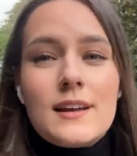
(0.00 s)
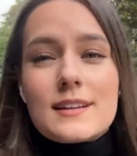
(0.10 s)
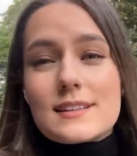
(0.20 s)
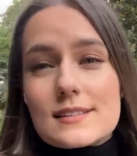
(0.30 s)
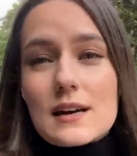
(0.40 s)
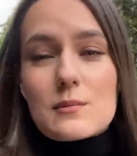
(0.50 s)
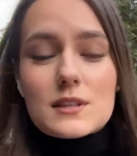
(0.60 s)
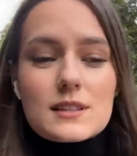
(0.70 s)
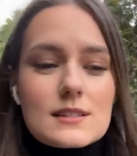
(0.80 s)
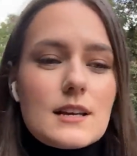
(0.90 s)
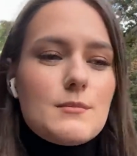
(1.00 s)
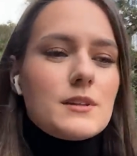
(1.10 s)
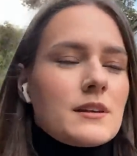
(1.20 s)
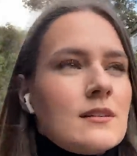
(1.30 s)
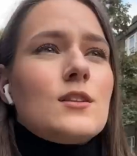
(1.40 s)
не сдам этот
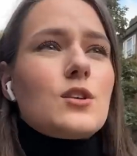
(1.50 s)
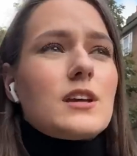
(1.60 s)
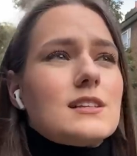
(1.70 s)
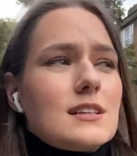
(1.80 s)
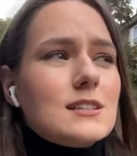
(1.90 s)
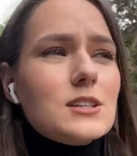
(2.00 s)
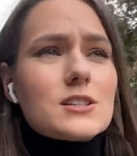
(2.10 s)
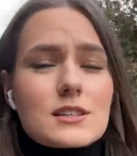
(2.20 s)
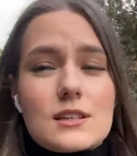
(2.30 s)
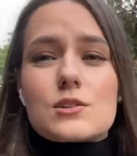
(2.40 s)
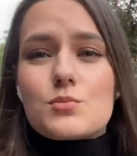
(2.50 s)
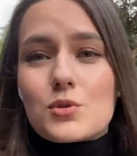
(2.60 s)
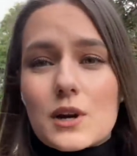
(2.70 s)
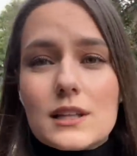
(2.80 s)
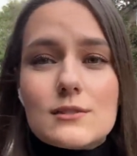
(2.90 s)
экзамен, то я теоретически даже
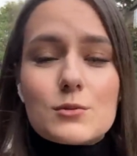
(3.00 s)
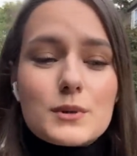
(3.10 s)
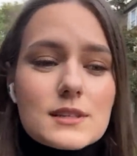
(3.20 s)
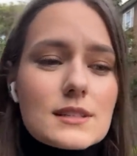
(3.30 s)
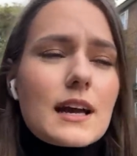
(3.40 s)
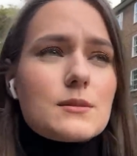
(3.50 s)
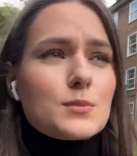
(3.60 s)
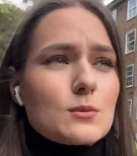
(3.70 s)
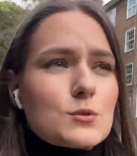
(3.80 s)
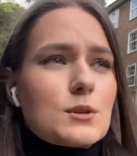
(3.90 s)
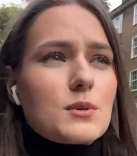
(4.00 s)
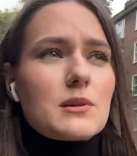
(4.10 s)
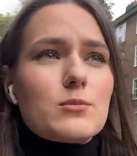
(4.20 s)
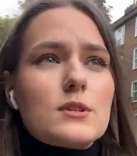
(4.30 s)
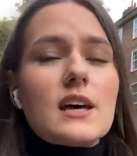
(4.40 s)
буду рада его пересдать, потому что мне
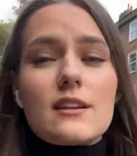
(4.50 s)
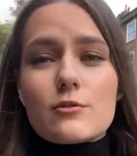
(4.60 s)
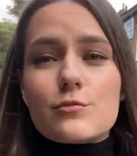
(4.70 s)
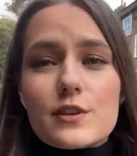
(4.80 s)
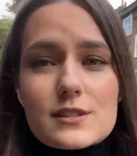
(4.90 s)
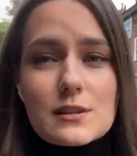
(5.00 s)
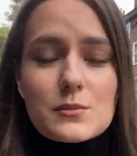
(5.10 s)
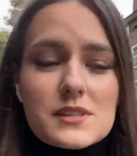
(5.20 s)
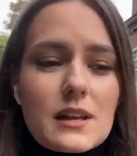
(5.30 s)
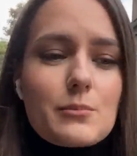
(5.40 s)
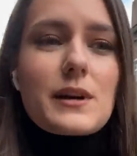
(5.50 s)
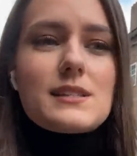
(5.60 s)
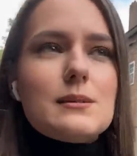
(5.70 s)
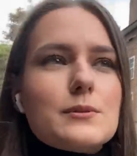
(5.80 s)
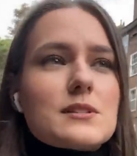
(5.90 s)
надо будет заново весь этот материал
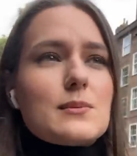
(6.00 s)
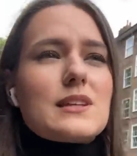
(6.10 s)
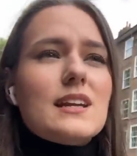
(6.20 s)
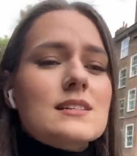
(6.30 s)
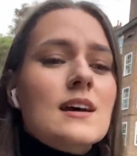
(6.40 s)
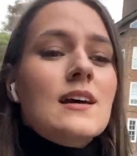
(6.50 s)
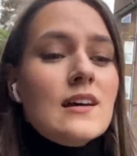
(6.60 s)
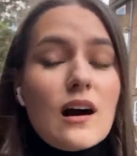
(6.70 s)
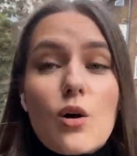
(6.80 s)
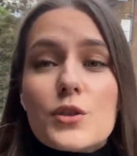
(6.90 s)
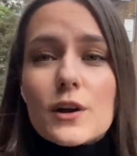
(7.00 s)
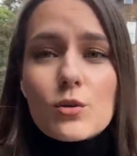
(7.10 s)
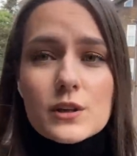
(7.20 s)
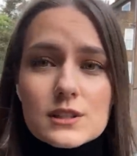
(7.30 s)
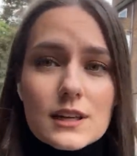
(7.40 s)
пройти, просмотреть, а он
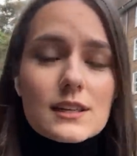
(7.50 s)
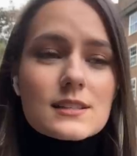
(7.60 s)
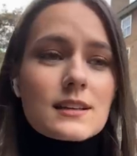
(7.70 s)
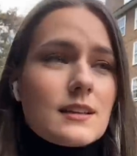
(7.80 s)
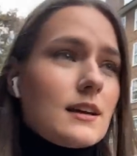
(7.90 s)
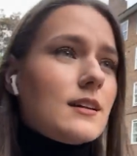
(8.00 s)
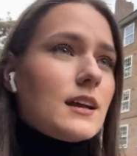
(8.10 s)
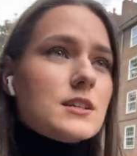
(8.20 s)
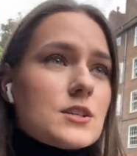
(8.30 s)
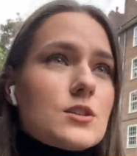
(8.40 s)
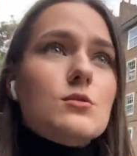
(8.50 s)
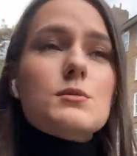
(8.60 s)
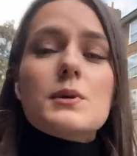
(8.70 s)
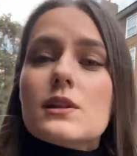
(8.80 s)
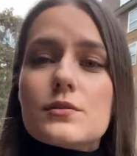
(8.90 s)
такой интересный, я, конечно же, не
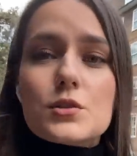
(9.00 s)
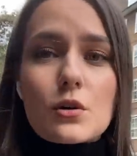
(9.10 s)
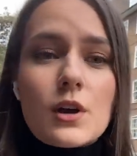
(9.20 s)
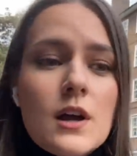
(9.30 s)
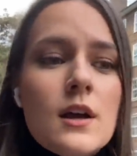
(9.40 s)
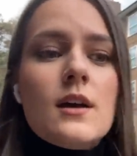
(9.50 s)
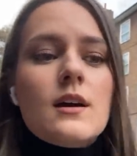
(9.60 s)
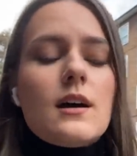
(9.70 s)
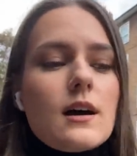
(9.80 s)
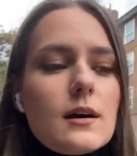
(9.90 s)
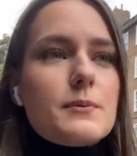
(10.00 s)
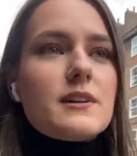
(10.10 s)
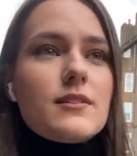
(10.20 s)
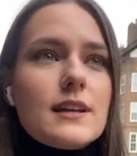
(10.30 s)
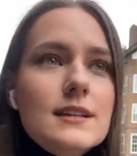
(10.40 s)
успела все а,
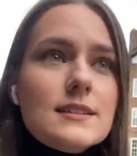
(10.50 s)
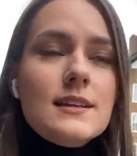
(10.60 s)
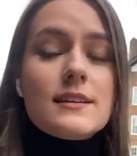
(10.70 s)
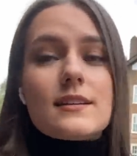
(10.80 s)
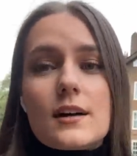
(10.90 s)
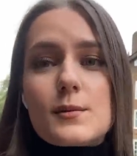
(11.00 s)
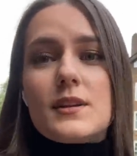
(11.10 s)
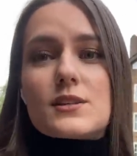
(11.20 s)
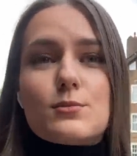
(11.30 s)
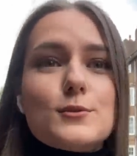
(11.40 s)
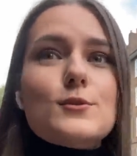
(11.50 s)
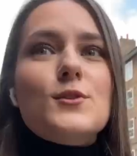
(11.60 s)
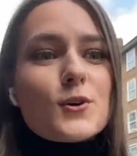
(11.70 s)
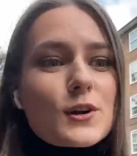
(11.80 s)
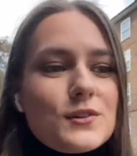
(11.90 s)
переварить, и как бы даже будет
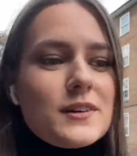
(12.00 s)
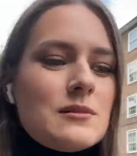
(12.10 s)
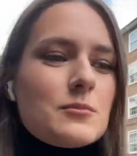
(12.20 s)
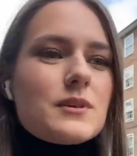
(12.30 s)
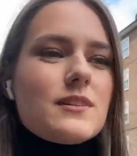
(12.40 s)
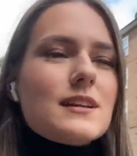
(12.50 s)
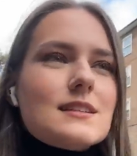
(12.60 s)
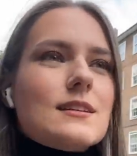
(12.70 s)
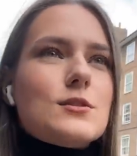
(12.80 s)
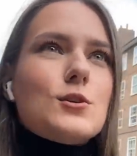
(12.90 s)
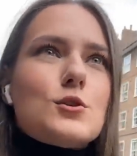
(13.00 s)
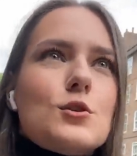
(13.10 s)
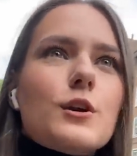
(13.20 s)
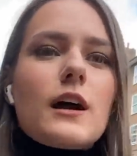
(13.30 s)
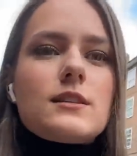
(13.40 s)
здорово переварить это все
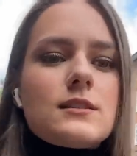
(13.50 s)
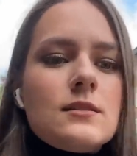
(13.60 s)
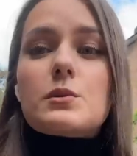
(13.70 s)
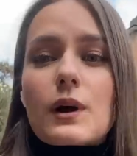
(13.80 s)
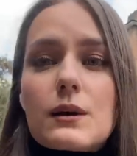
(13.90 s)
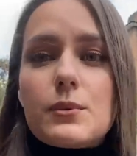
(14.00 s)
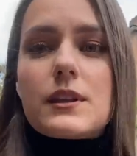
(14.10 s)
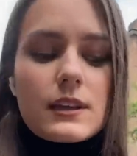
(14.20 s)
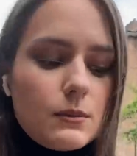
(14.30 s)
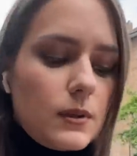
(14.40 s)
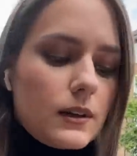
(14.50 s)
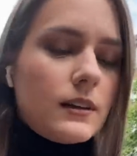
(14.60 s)
еще раз. Как бы то ни было,